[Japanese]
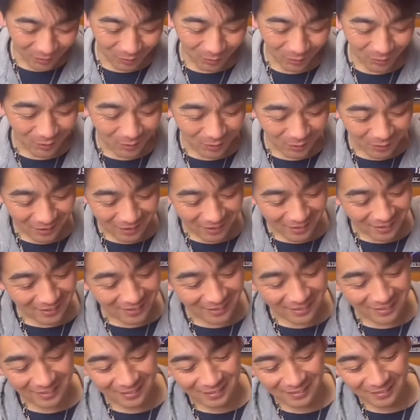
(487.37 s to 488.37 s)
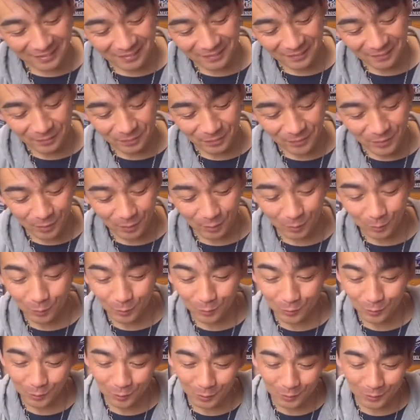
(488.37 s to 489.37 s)
本当かうん。でも
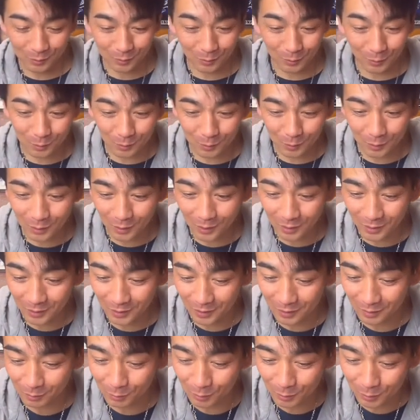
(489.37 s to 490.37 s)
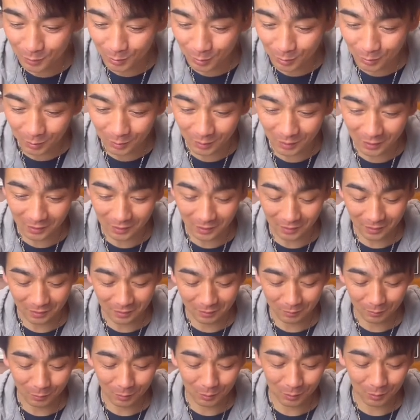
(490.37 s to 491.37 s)
本当、本当だな。もうちょっとだな。
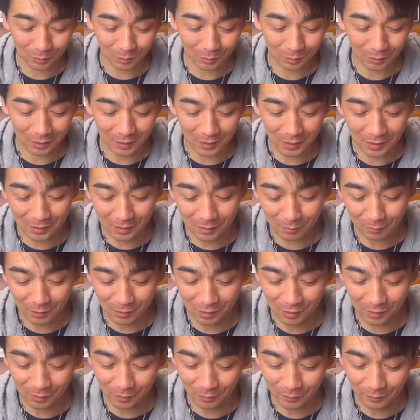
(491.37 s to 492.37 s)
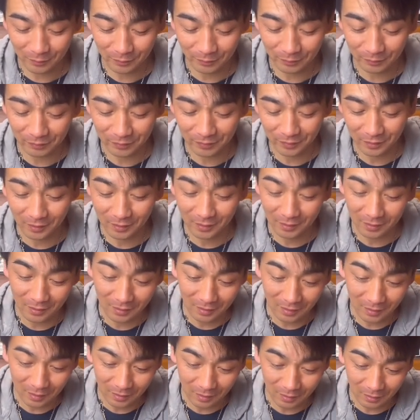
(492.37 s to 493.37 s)
もうちょっとでできますよ。
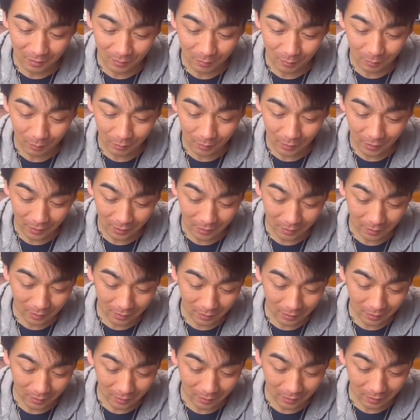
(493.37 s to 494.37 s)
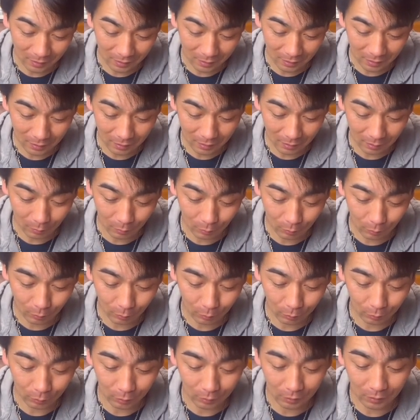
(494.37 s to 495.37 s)
これ。こういう
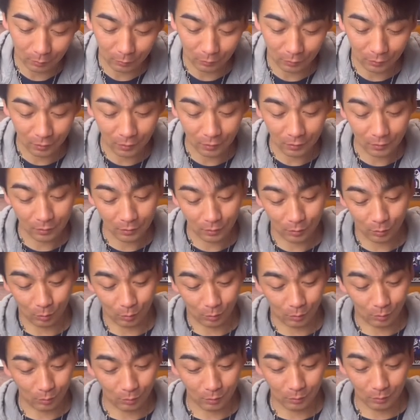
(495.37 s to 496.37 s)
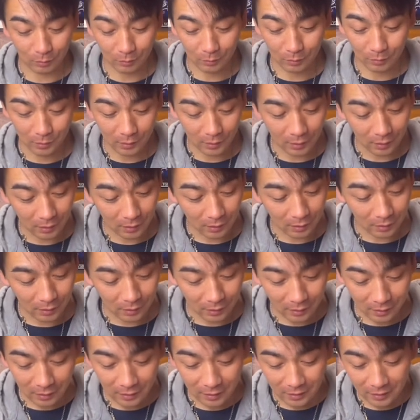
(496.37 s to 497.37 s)
ことだもんな。そう。
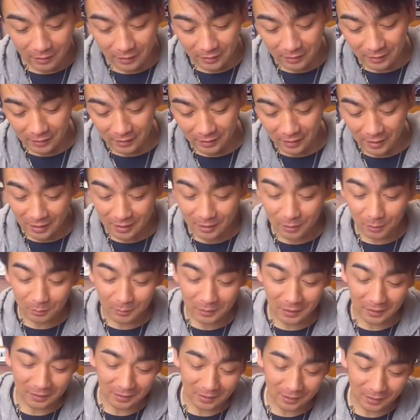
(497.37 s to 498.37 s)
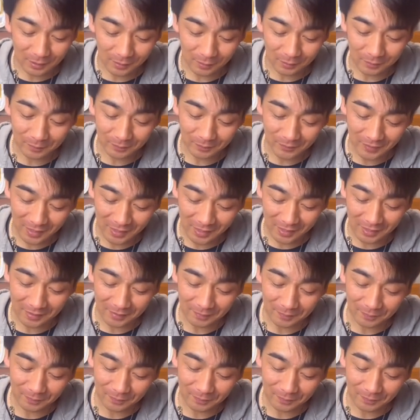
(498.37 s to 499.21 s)
大丈夫なんですよ。はい。